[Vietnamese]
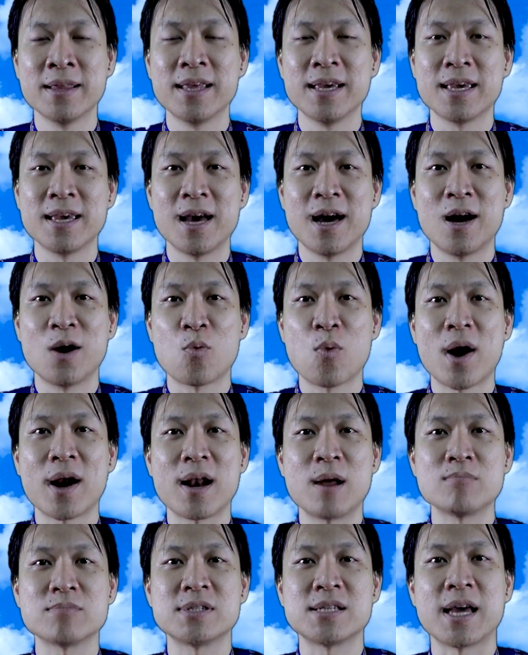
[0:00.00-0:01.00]
thì quang
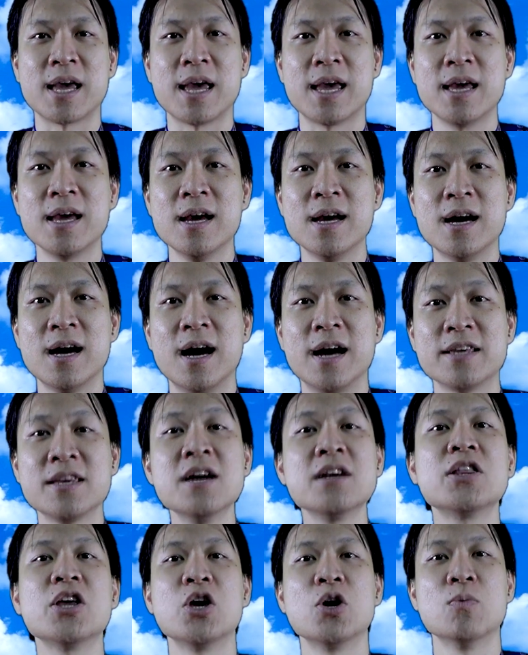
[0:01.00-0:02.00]
lâm sẽ
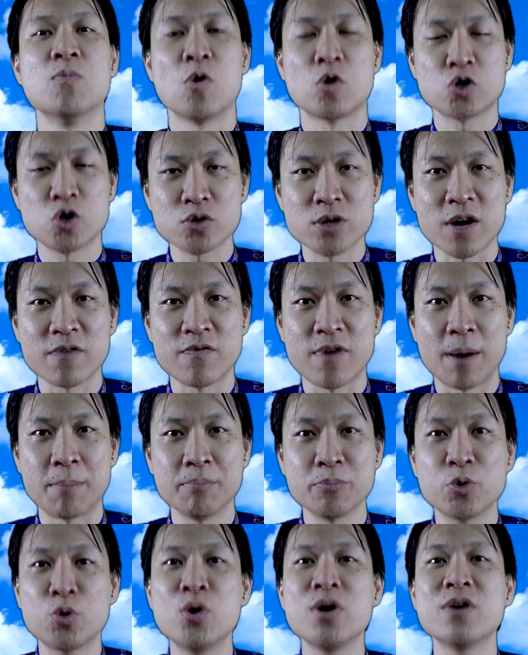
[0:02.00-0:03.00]
giới thiệu một số sản
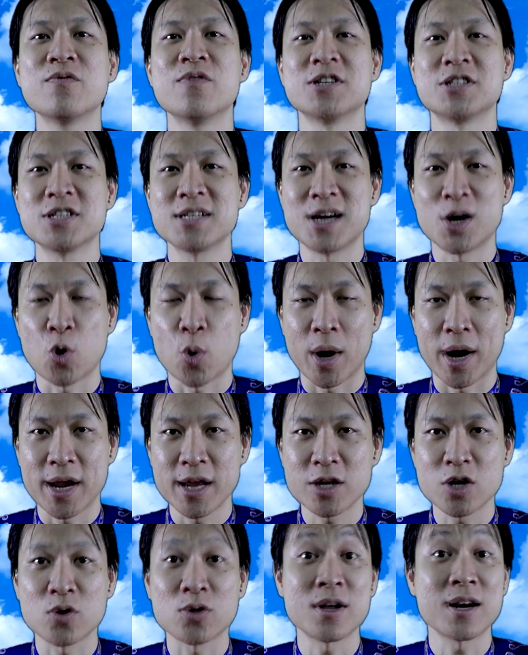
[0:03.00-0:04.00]
phẩm chuyên về sức
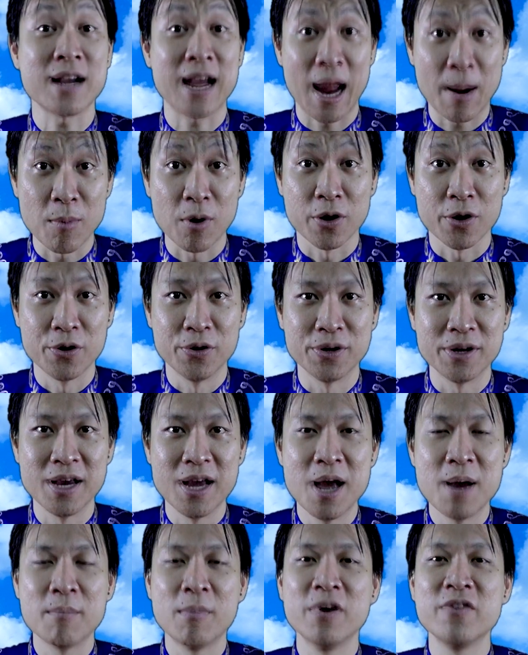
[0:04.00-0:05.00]
khỏe cho tất cả mọi người
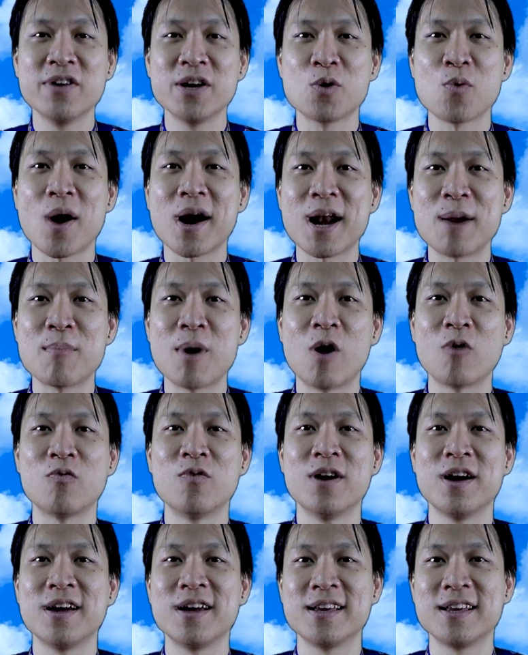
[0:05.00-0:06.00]
bởi vì quang lâm học
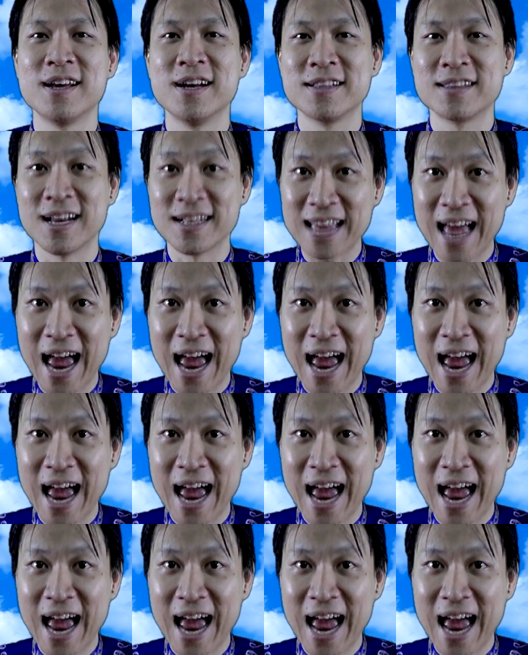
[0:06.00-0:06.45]
về thể